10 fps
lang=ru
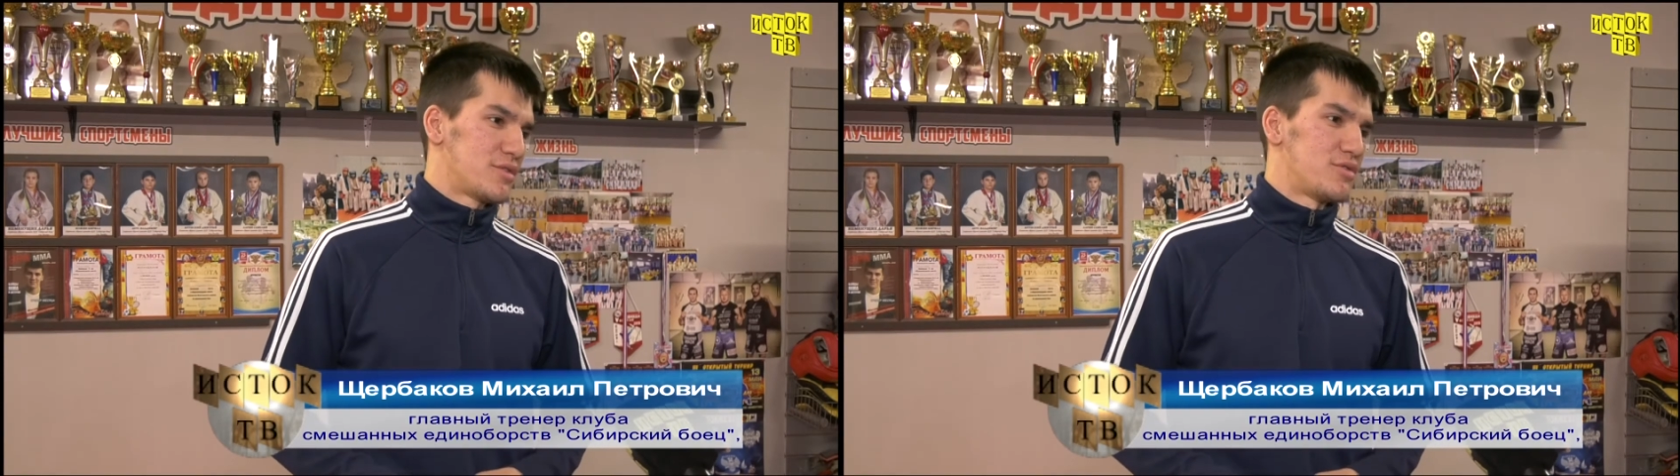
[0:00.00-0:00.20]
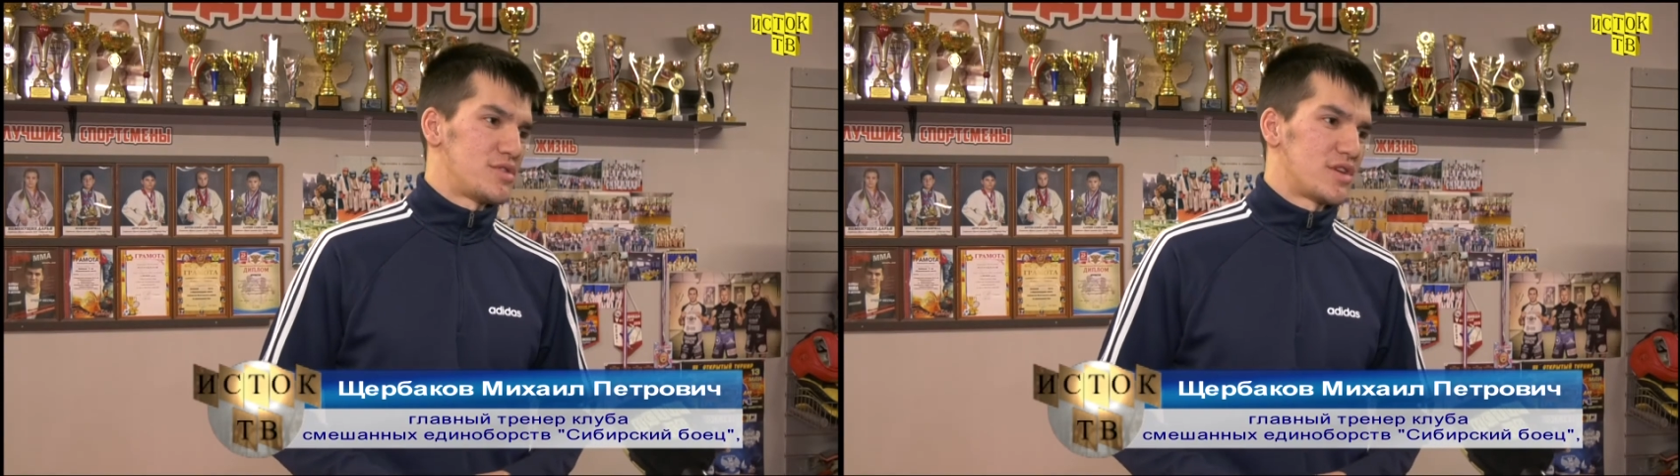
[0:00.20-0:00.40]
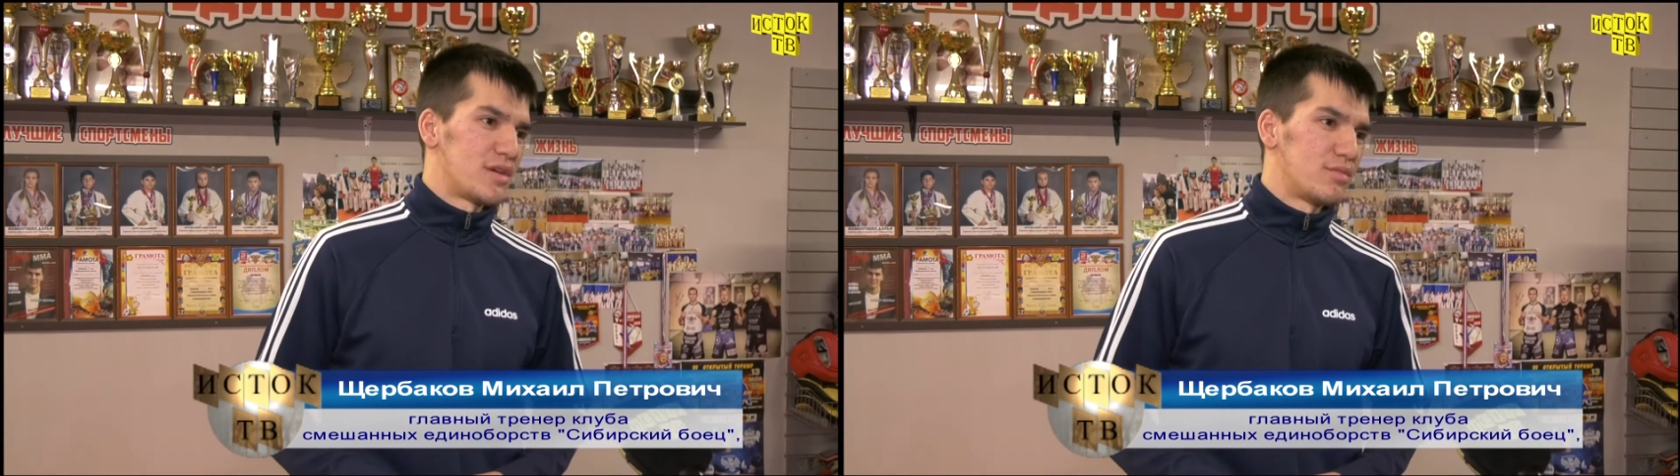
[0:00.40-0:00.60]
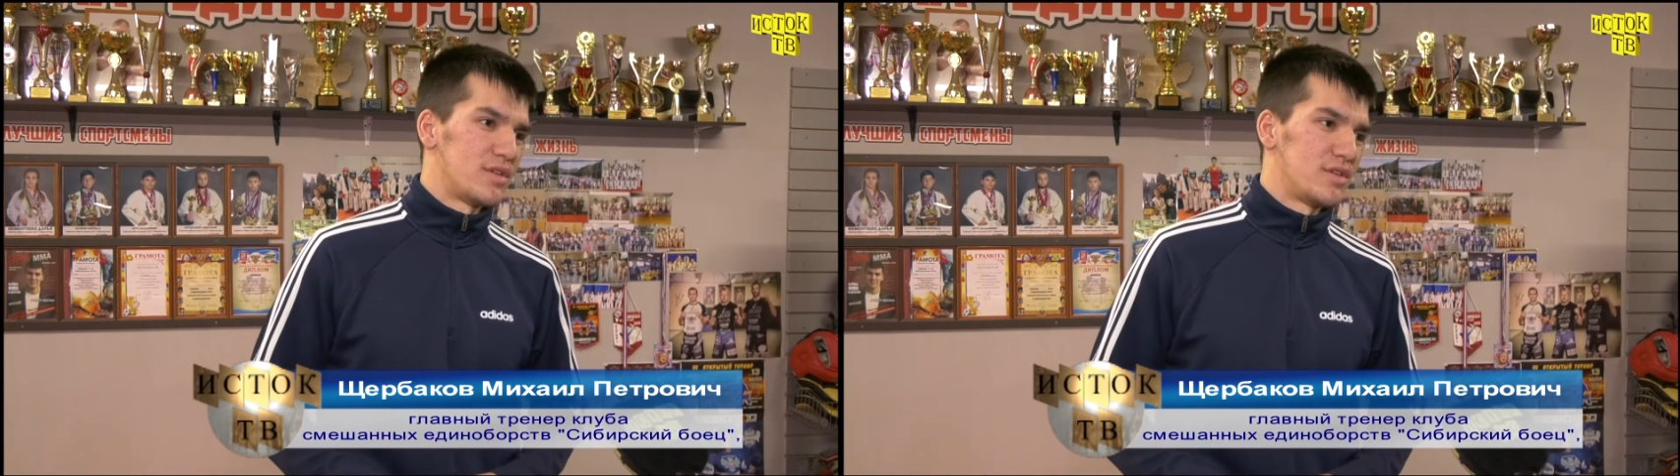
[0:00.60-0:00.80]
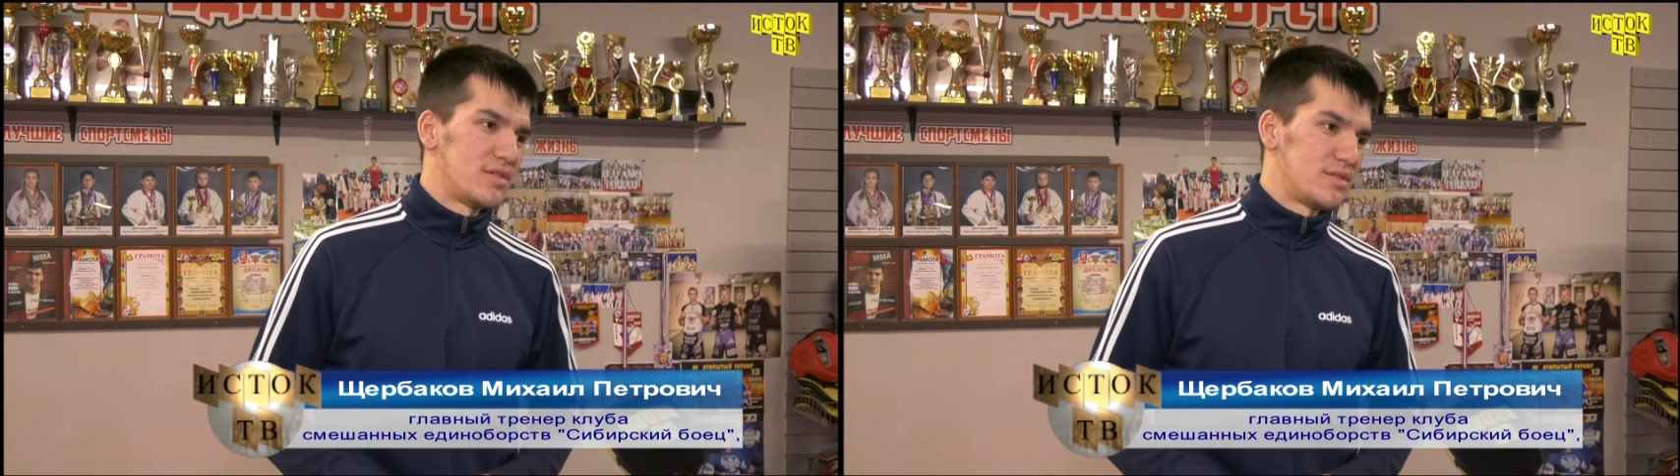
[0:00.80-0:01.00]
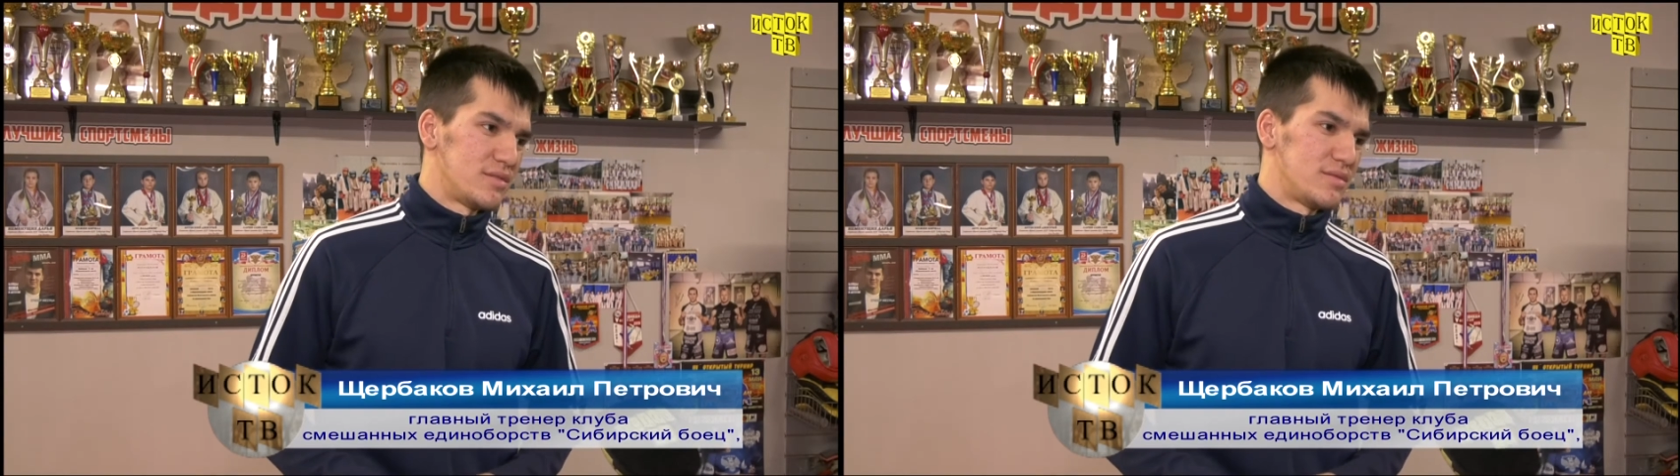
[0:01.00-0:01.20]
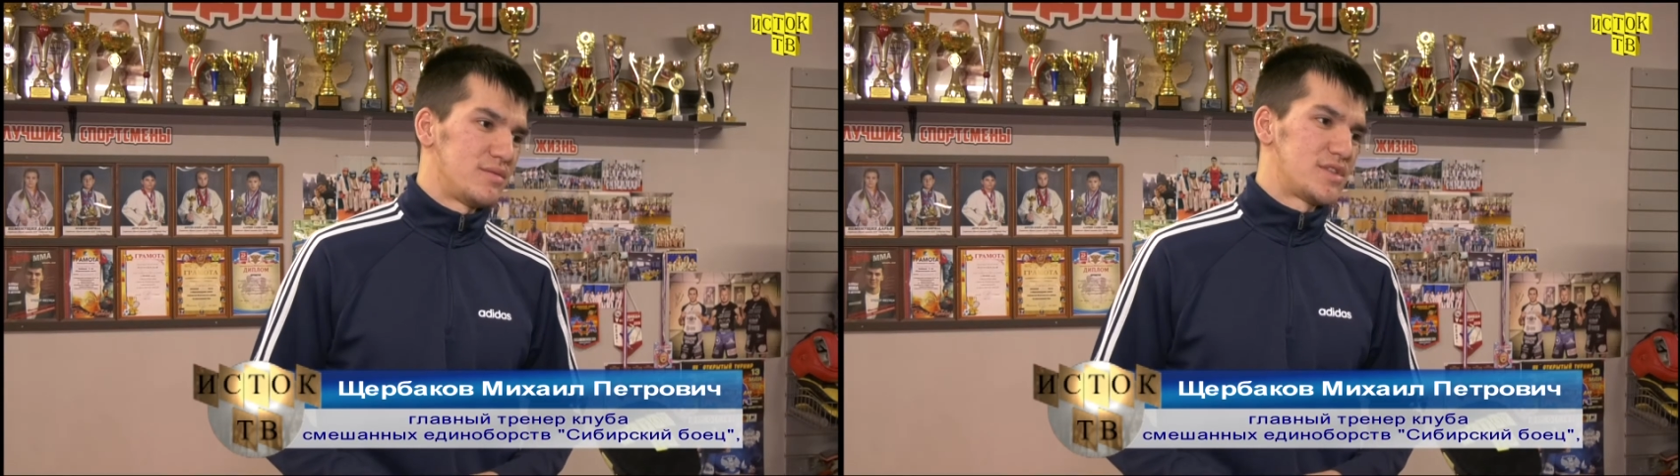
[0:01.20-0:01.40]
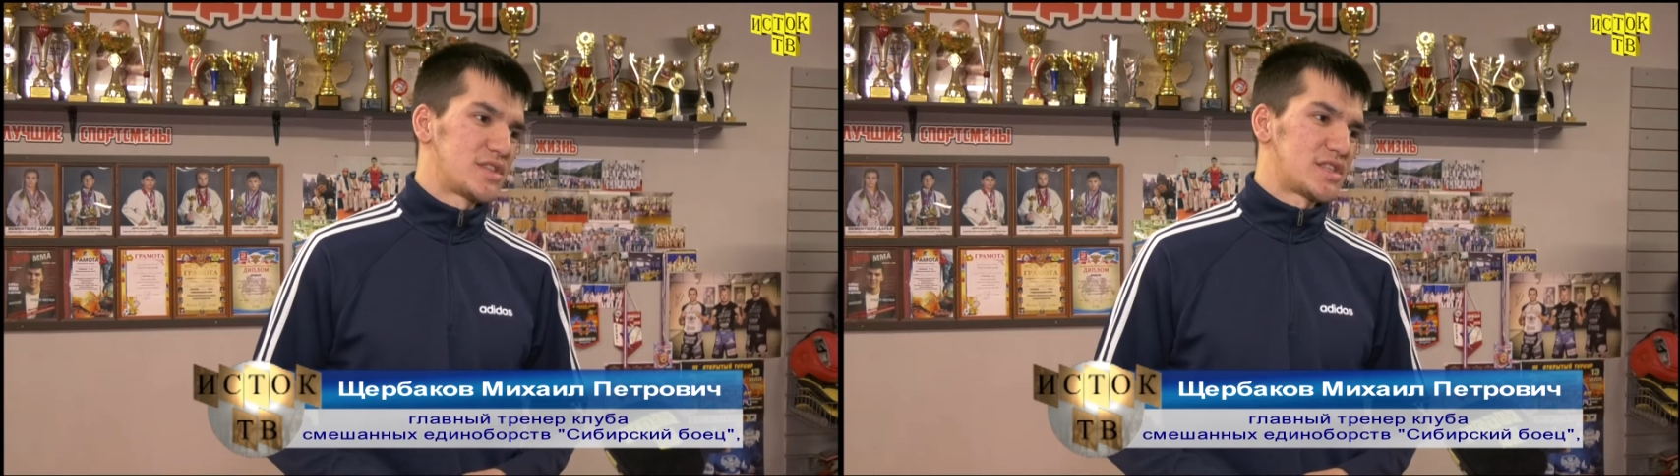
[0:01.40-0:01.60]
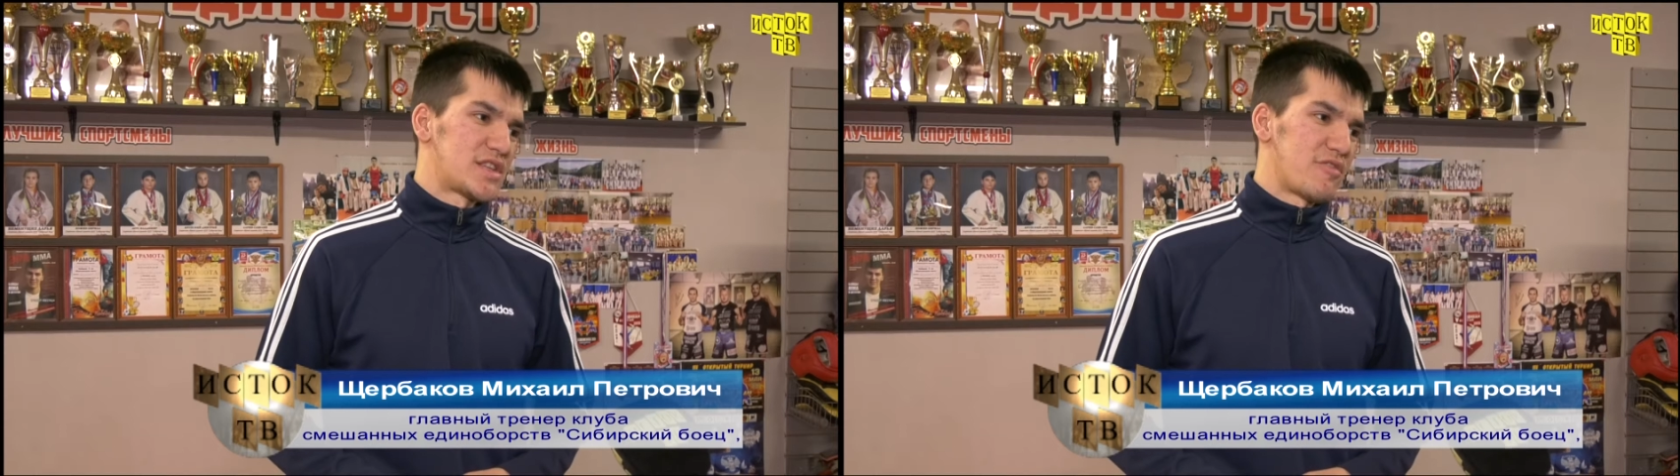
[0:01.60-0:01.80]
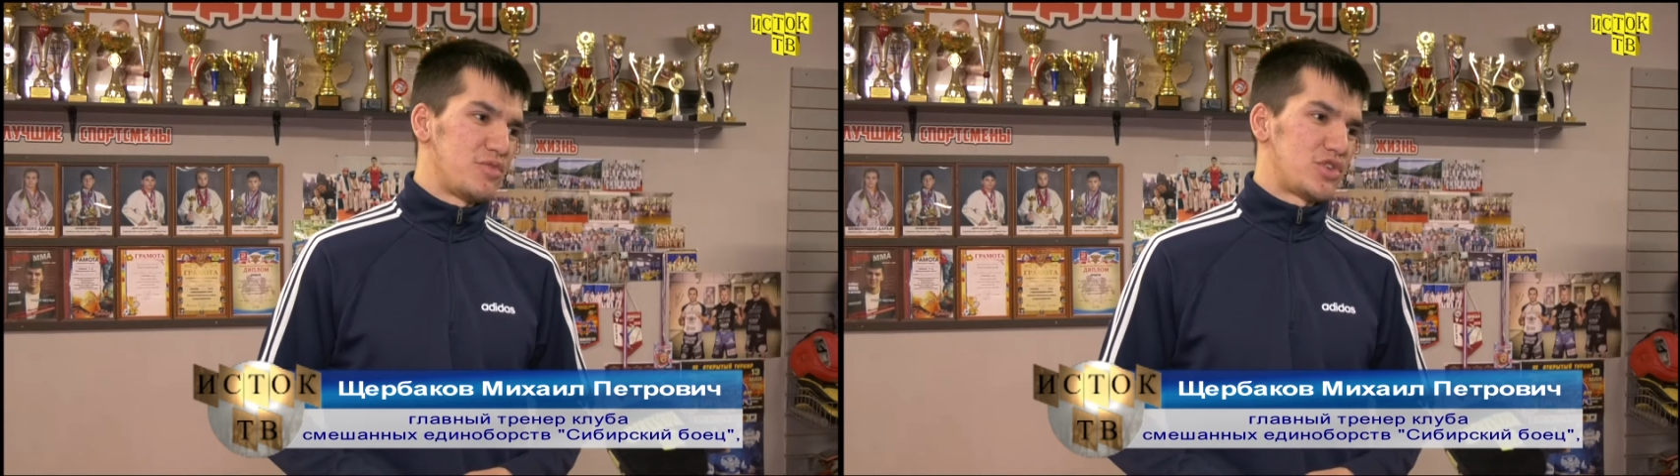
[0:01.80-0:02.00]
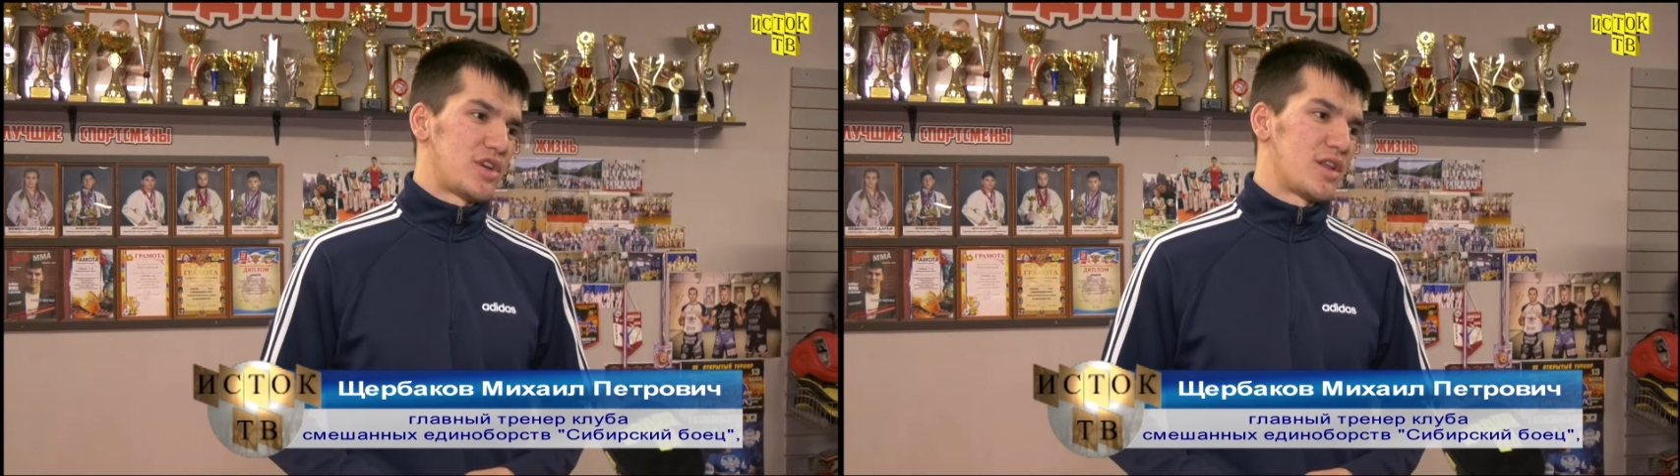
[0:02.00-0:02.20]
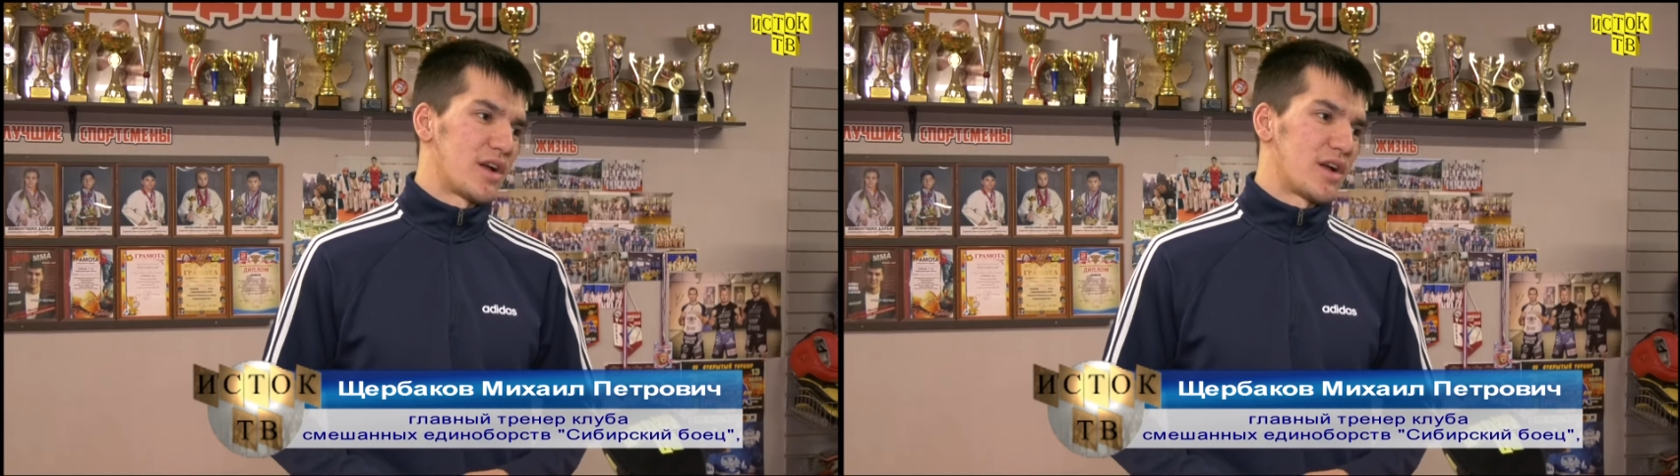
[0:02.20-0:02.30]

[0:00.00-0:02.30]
то есть как бы совмещал